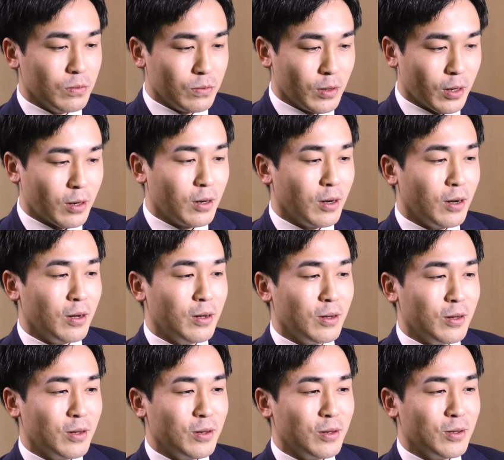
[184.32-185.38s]
なんか
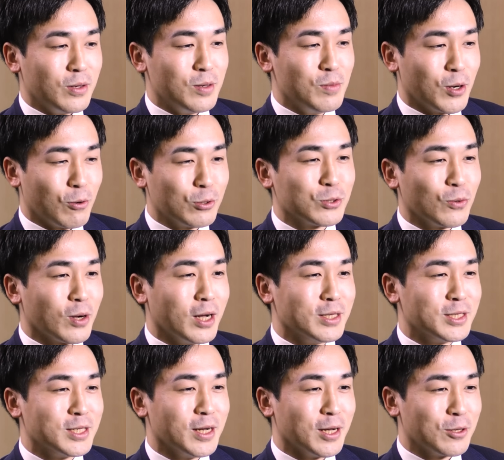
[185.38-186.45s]
今こそ感
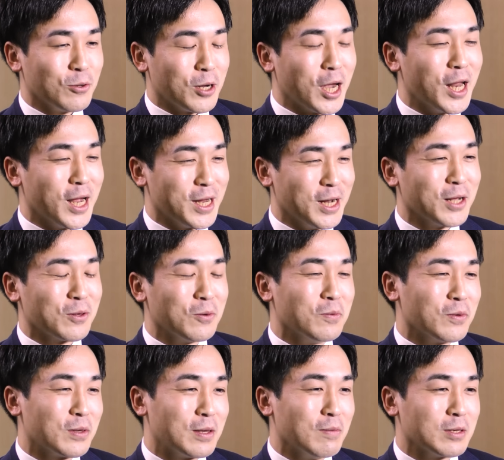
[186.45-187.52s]
じないといけないなと
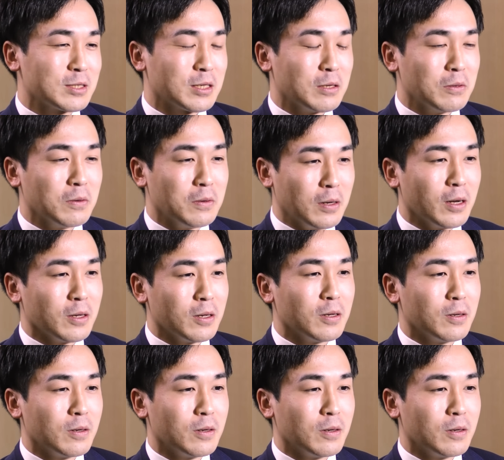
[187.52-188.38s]
思ってますけど、はい、